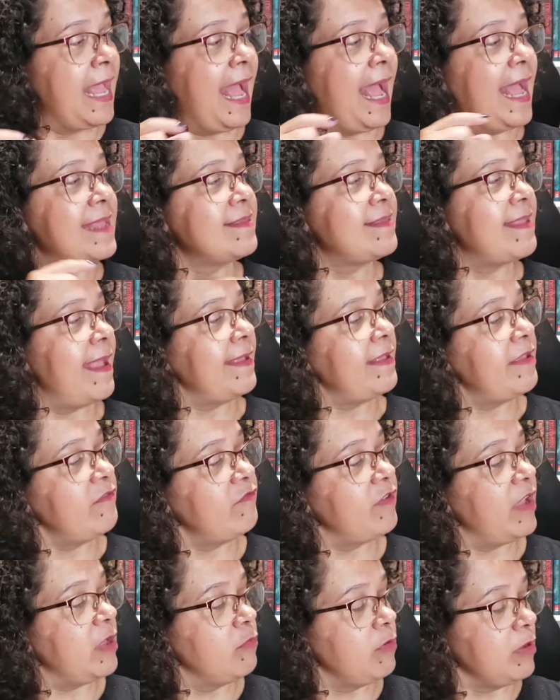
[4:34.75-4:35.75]
Até que
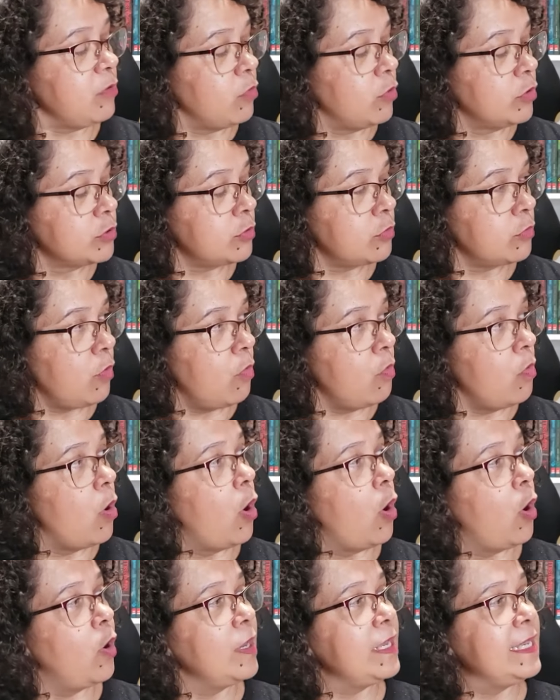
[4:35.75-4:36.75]
veio o um encontro com
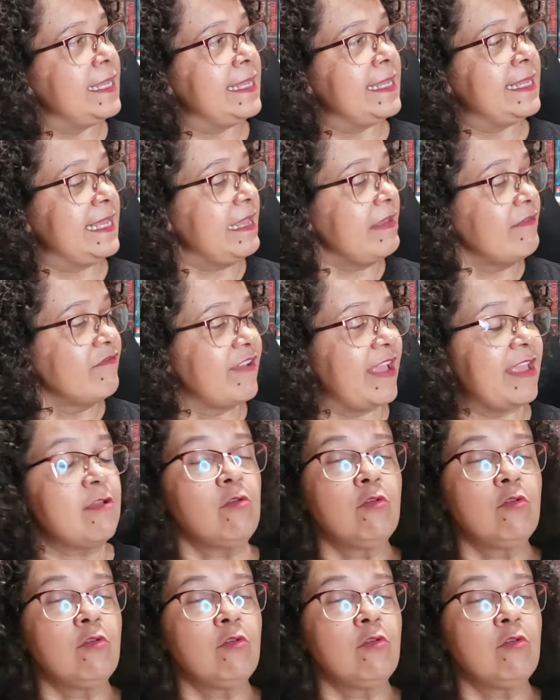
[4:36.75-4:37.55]
Holly, que vem